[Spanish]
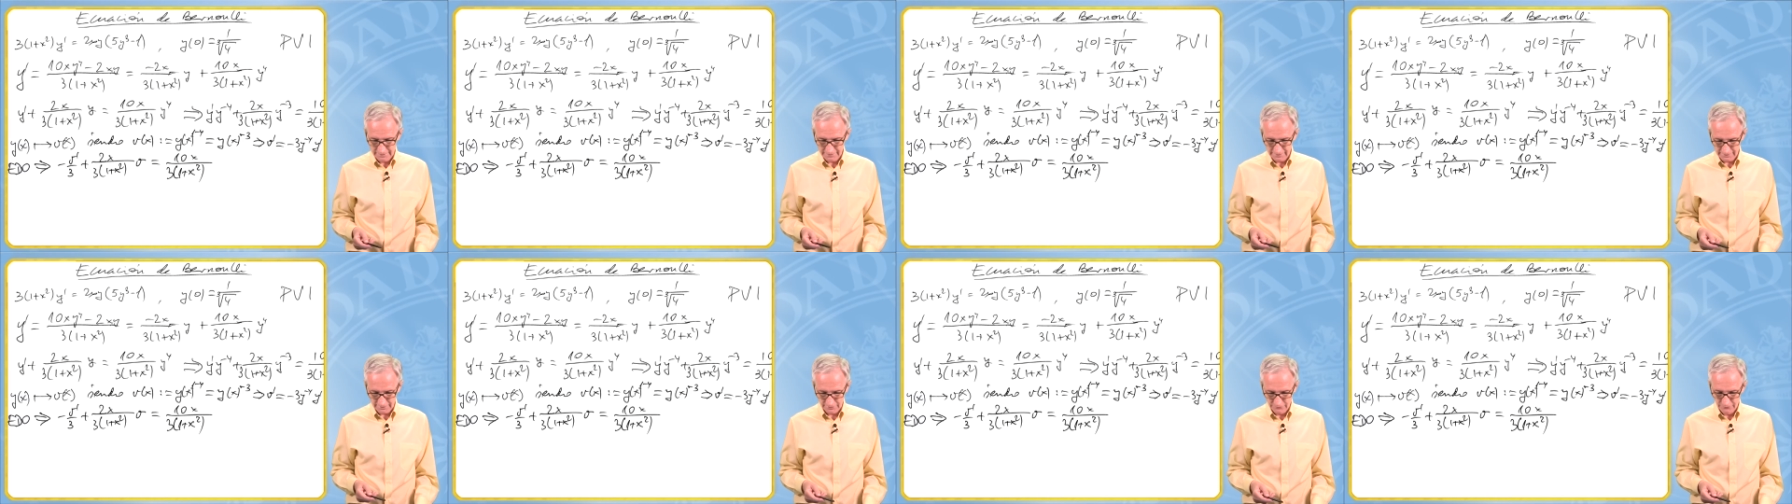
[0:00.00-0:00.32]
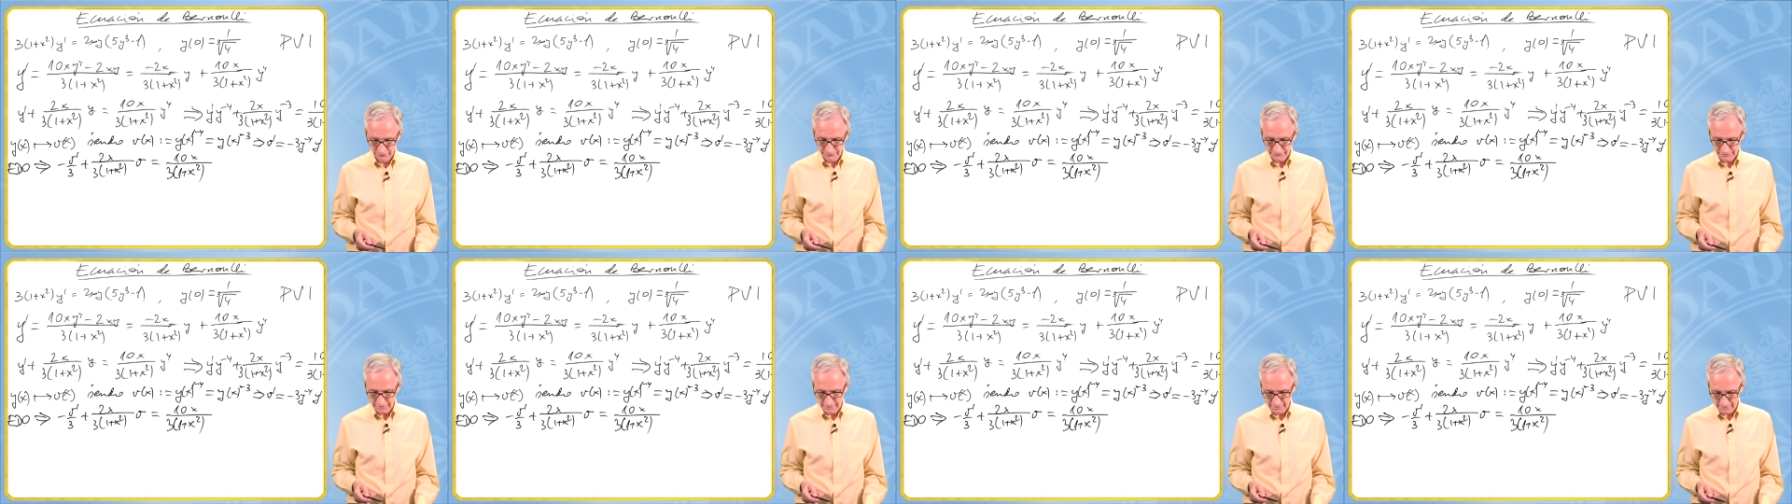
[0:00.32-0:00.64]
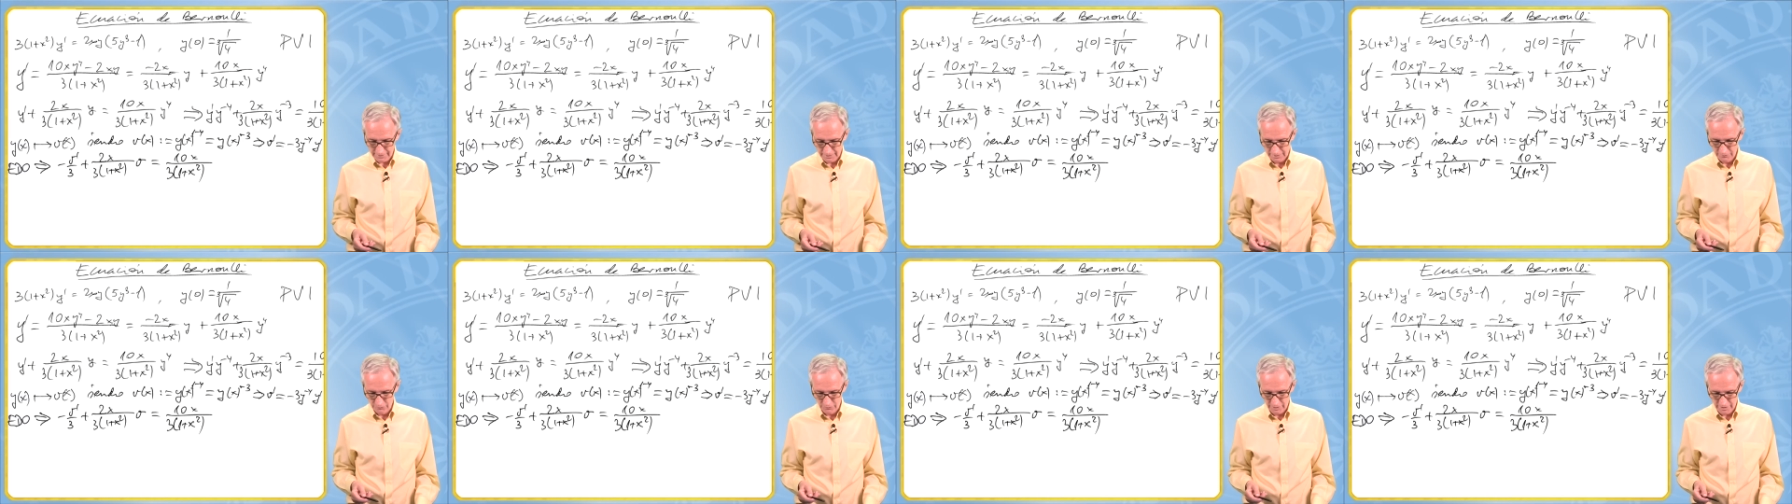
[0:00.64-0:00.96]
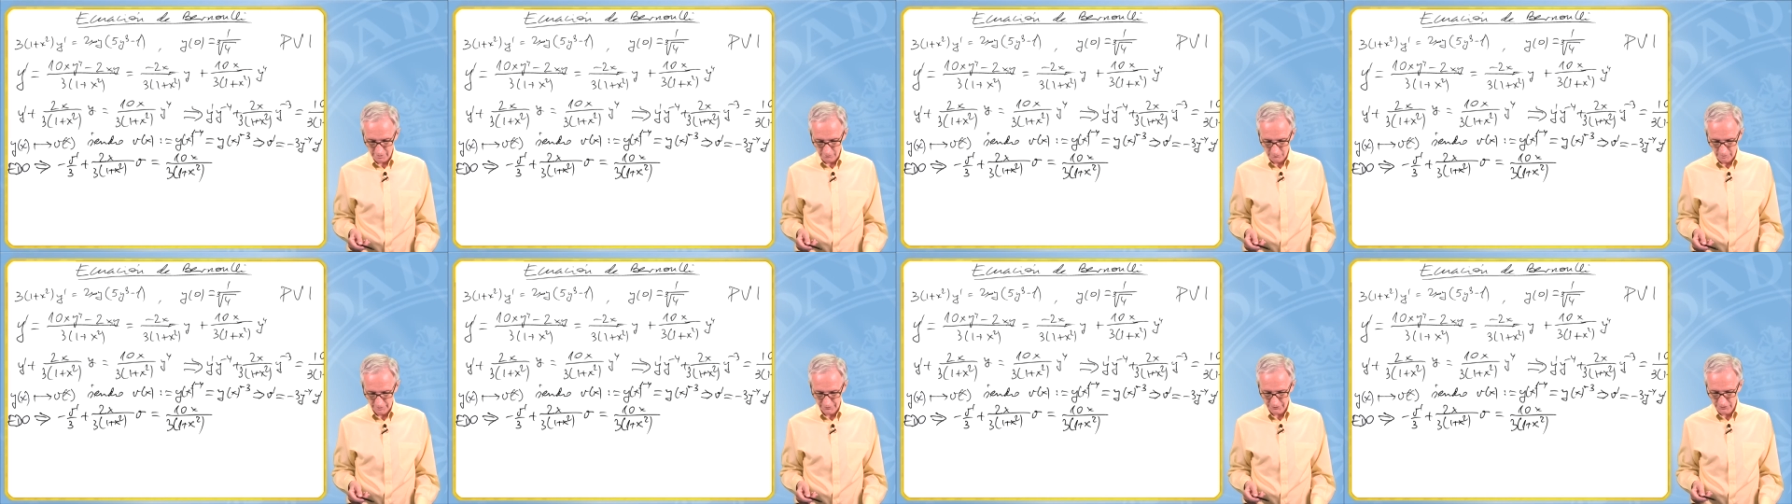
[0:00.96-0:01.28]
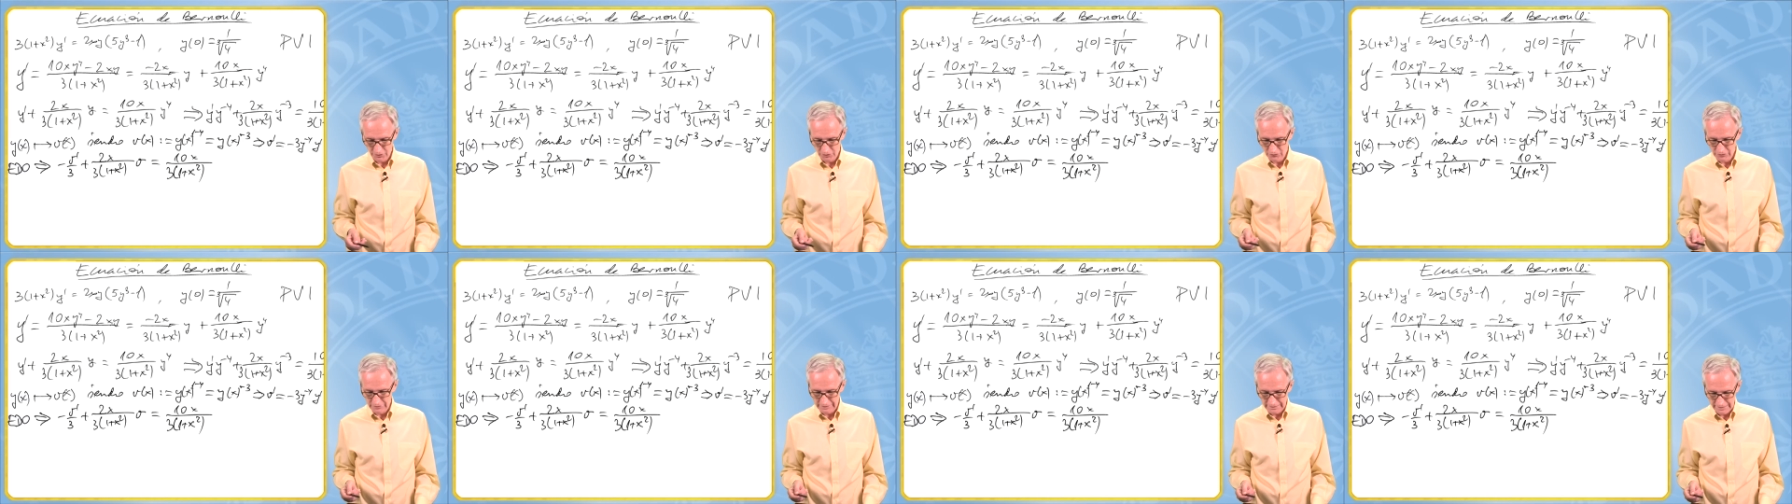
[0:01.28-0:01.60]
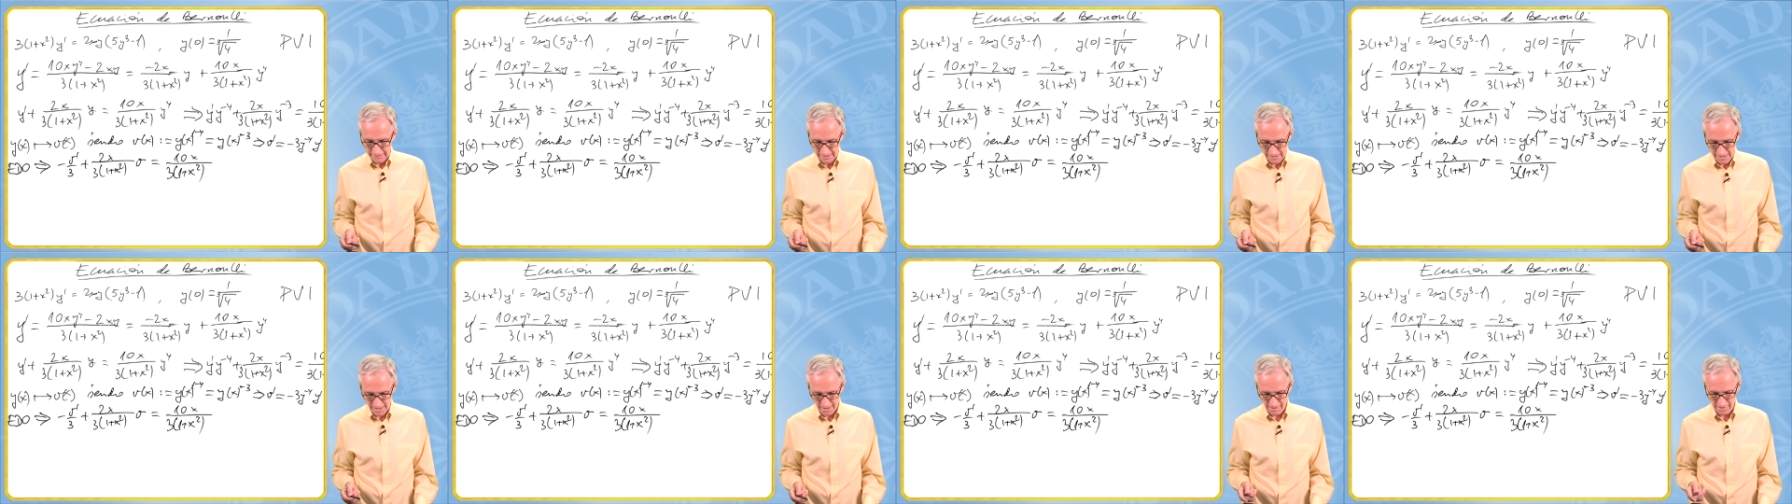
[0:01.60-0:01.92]
reduce a una ecuación
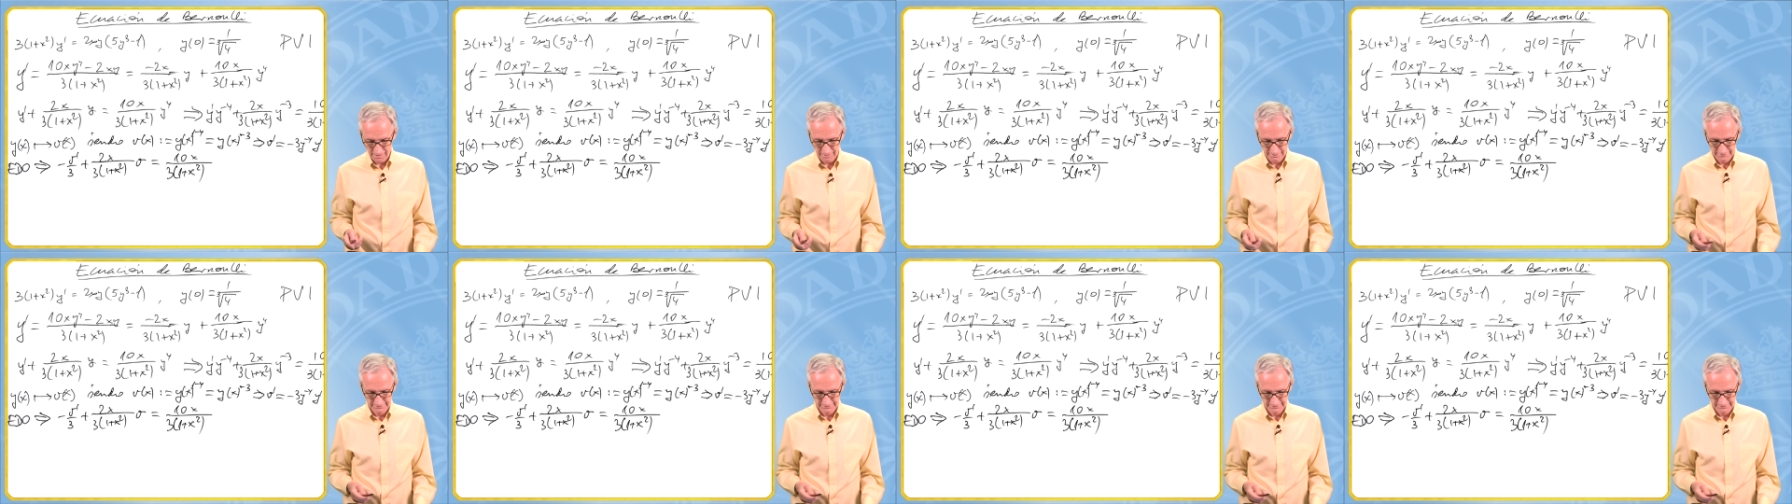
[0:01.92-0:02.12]
lineal.